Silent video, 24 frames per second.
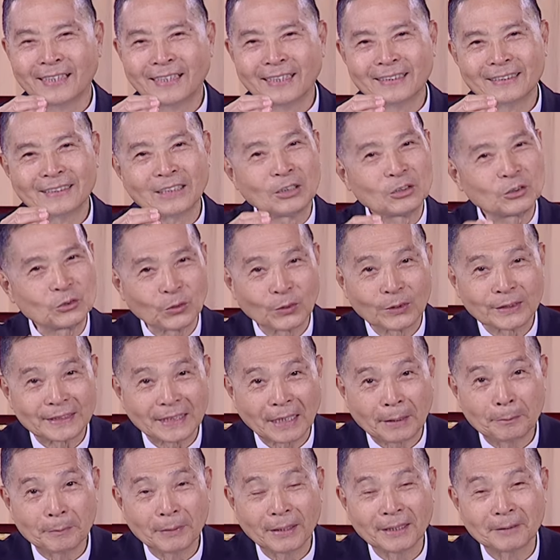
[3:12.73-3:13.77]
他坐在
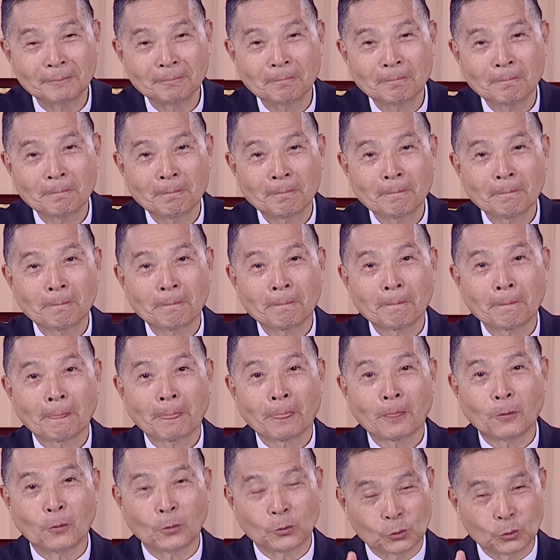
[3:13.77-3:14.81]
前面，
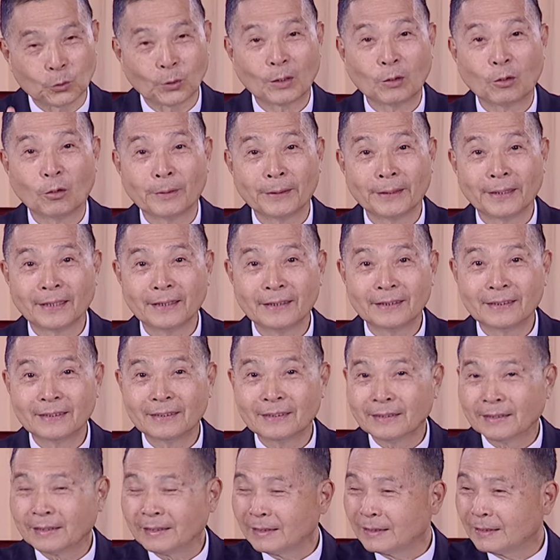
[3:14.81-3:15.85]
我坐在后面。
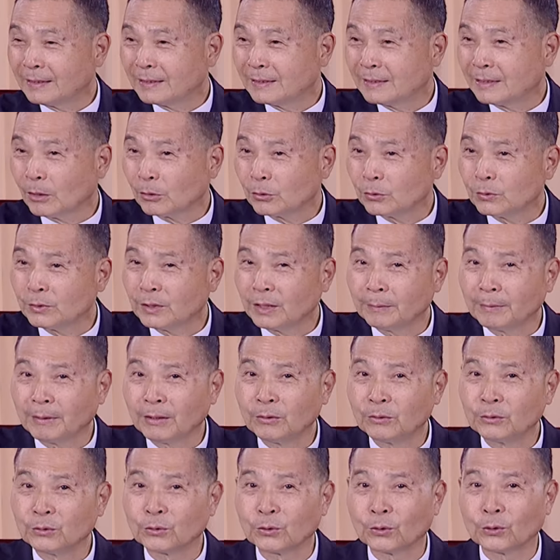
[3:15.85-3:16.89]
教室里面
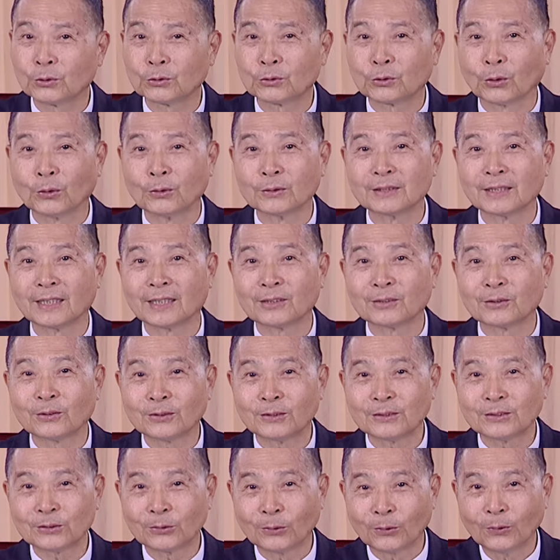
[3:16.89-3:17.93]
很多的同学都
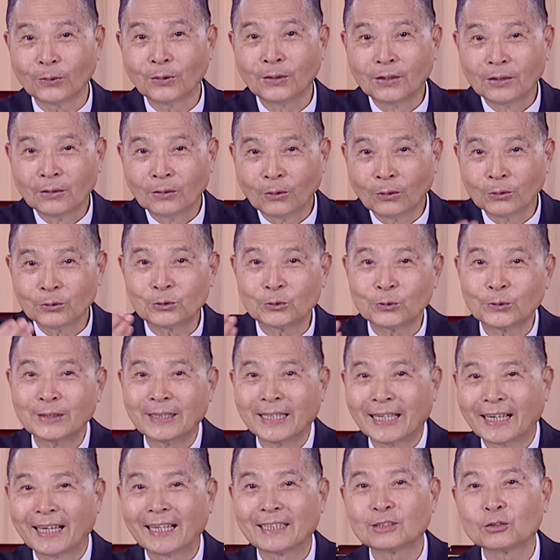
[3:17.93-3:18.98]
说：“翁主义
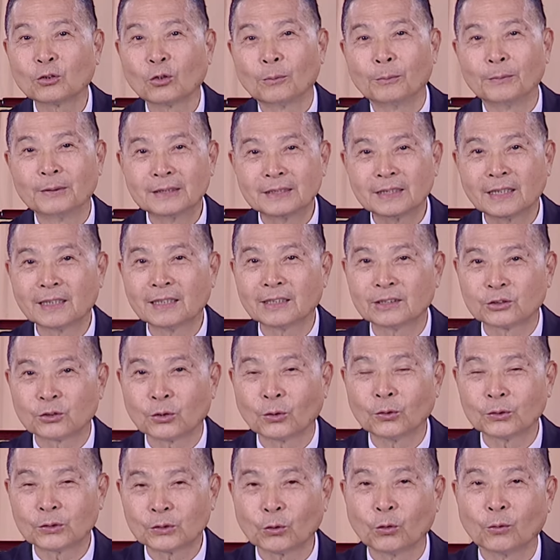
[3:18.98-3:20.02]
来来做我们这个
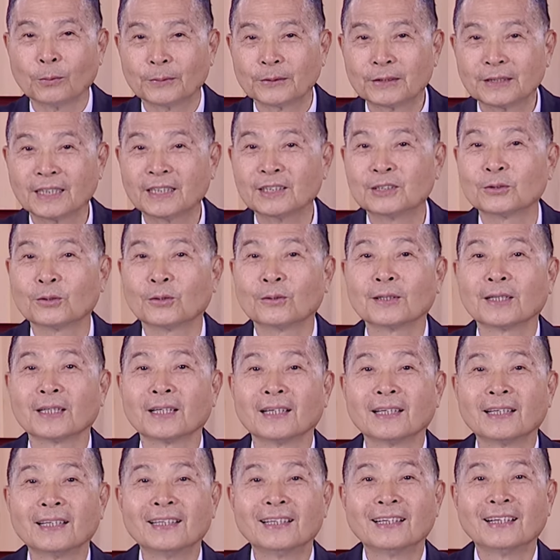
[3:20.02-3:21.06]
周，做我们这一周
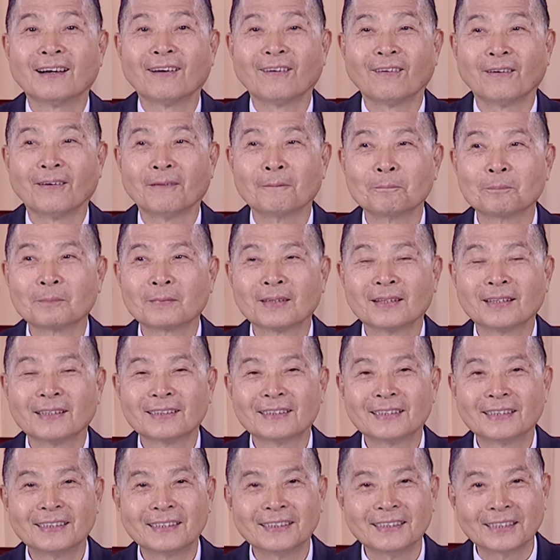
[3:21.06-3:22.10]
呢。”好，
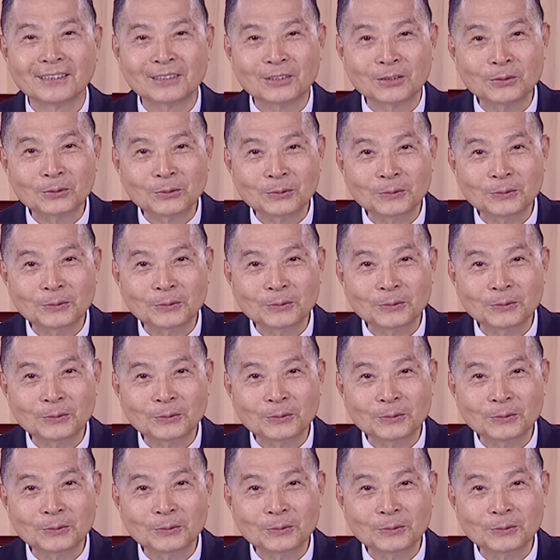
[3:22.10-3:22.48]
也是